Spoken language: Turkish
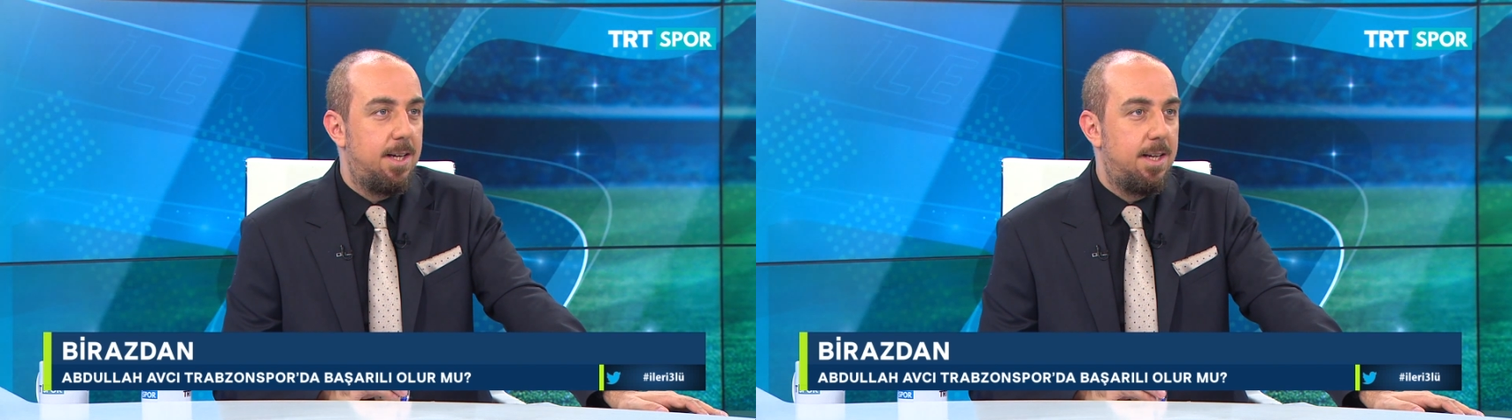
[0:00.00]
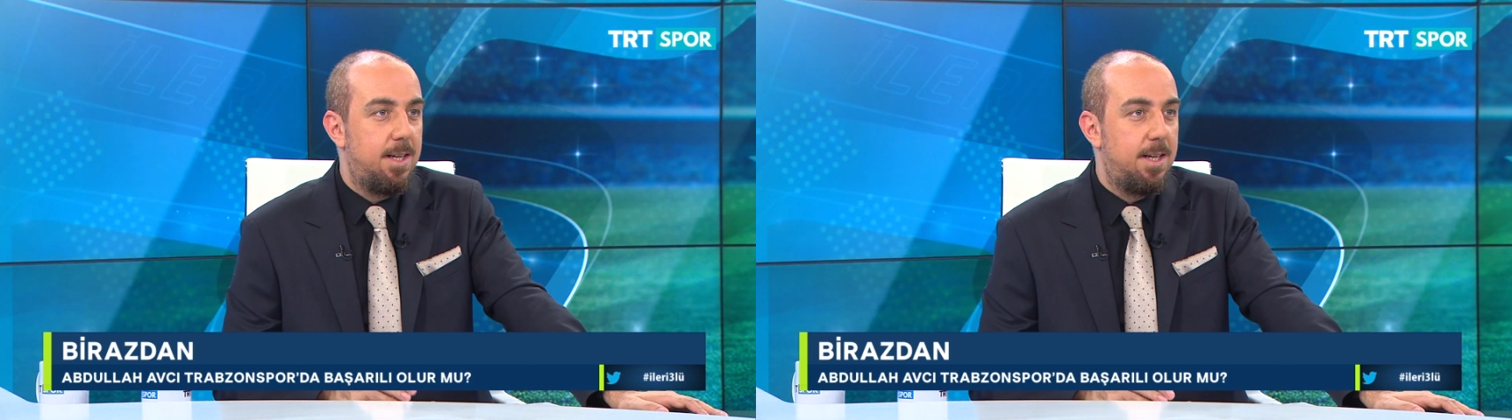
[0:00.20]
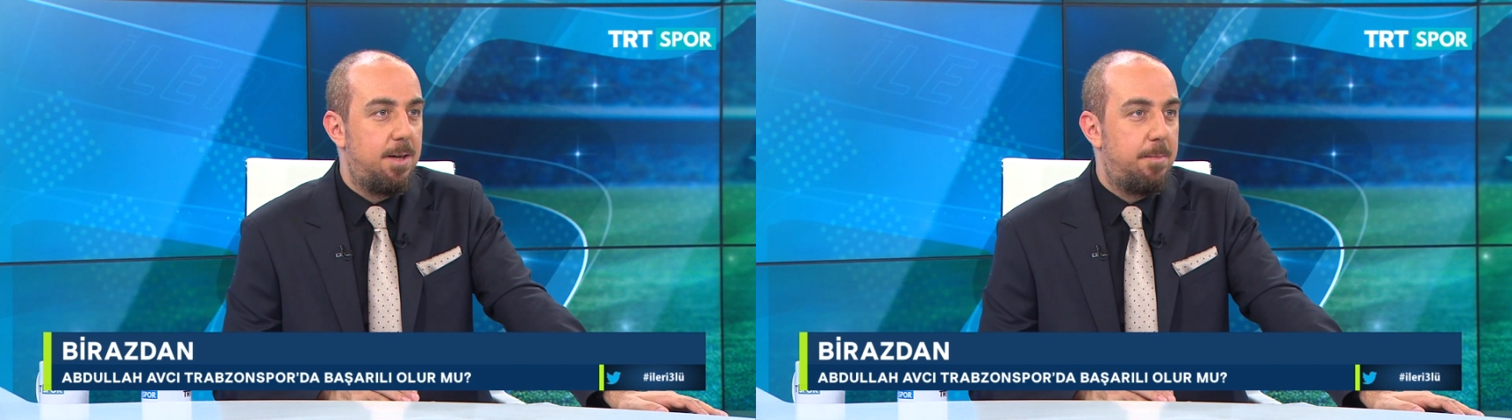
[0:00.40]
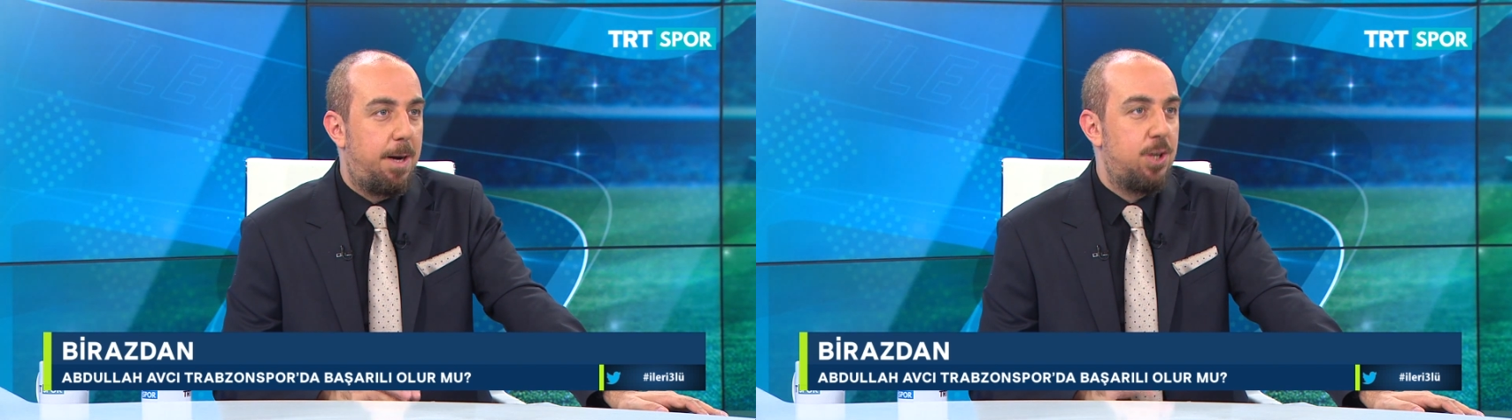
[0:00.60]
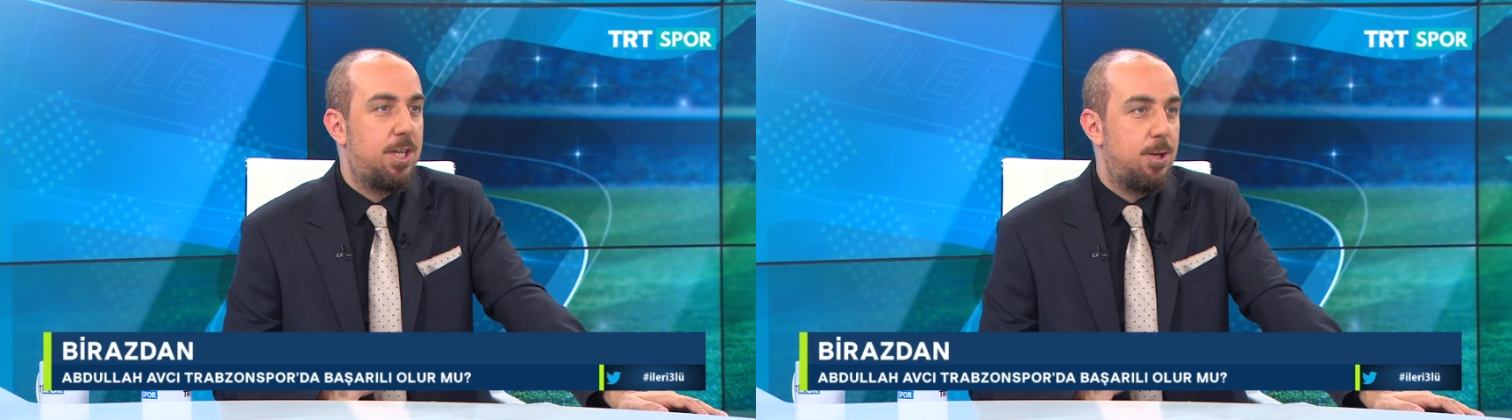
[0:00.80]
e,
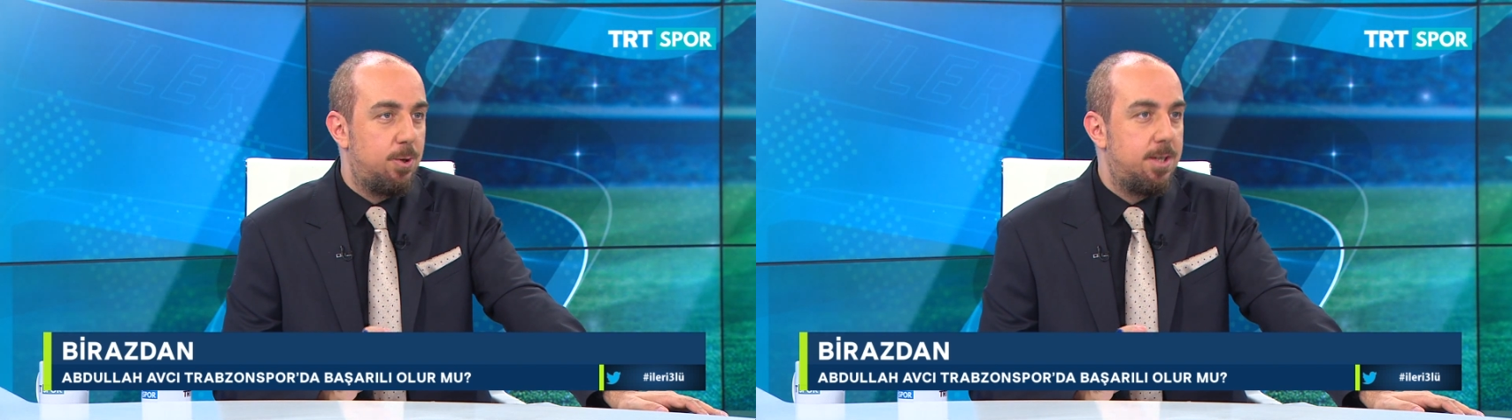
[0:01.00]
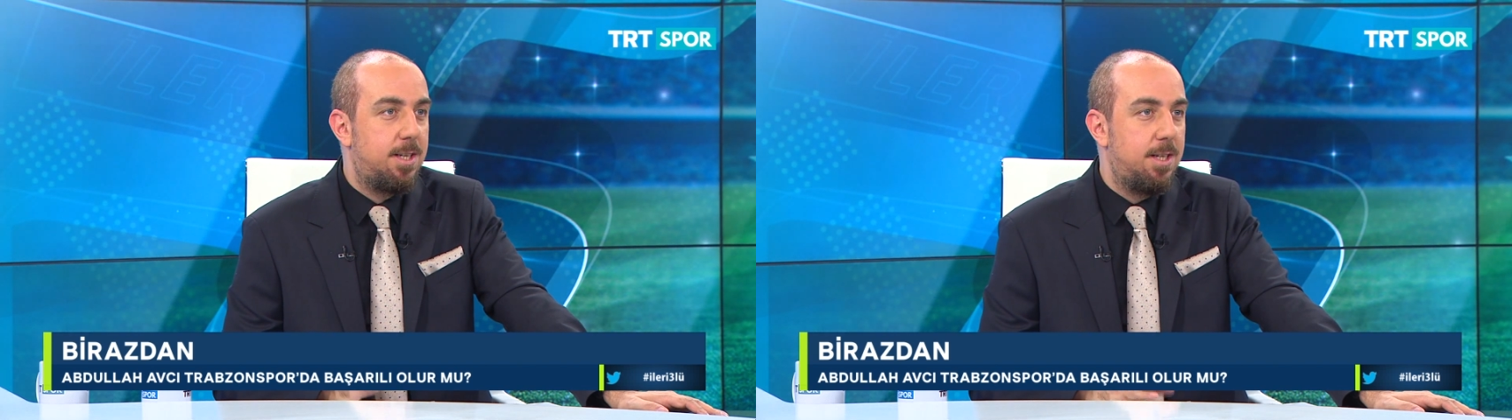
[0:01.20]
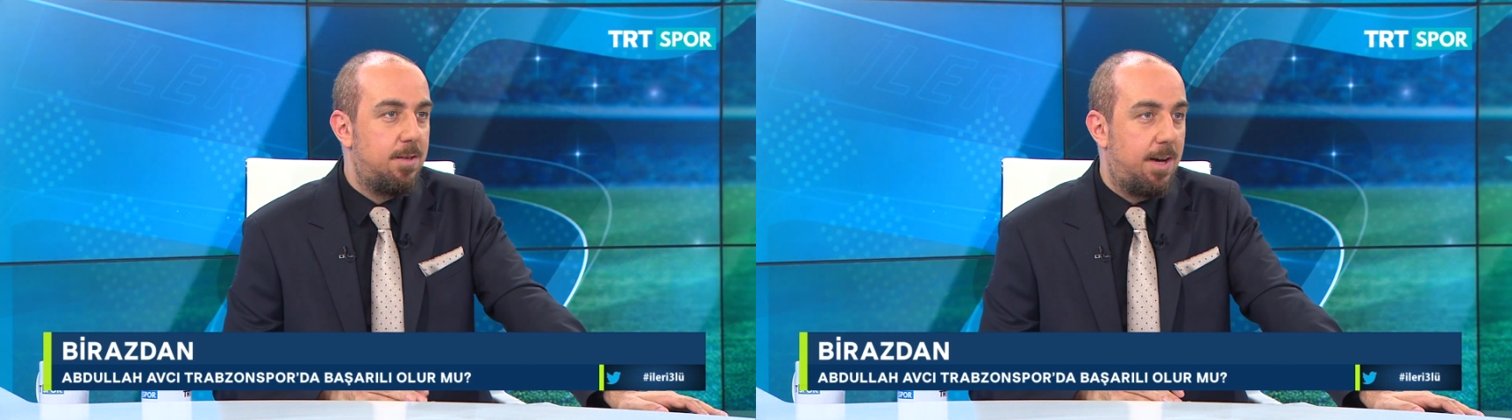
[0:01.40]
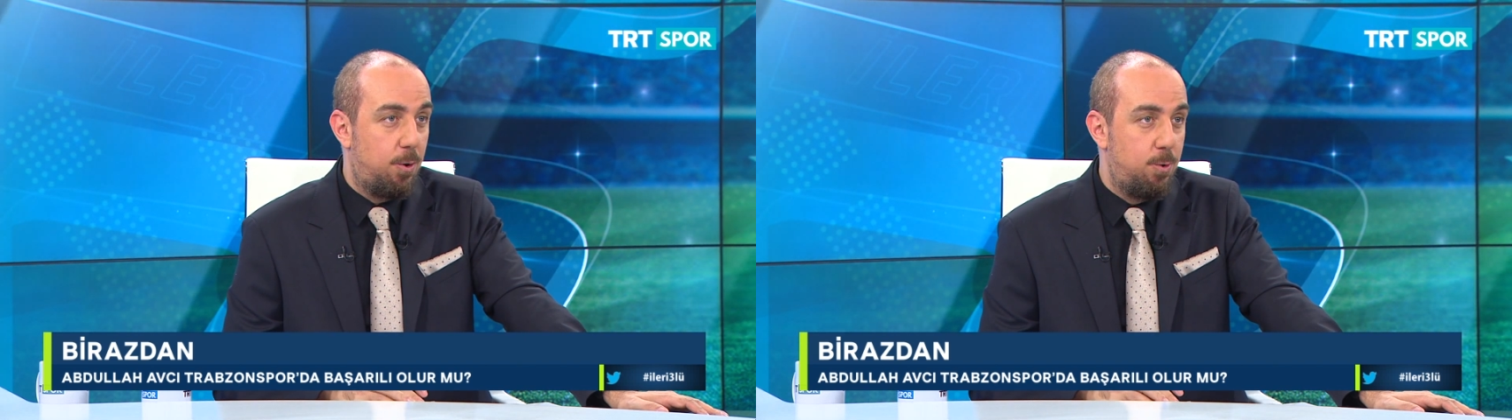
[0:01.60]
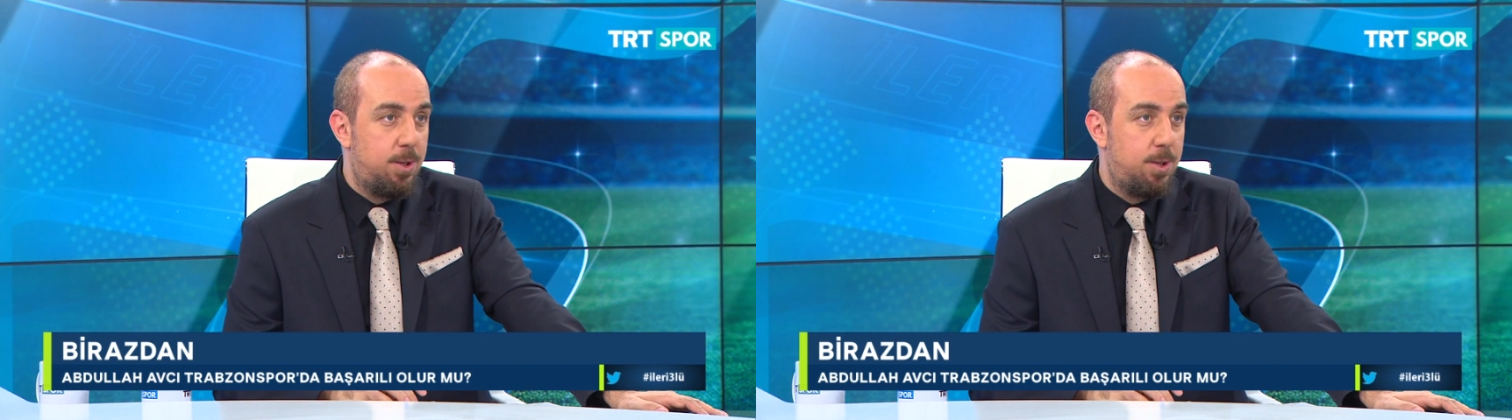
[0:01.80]
baştan sona sıkıntı var.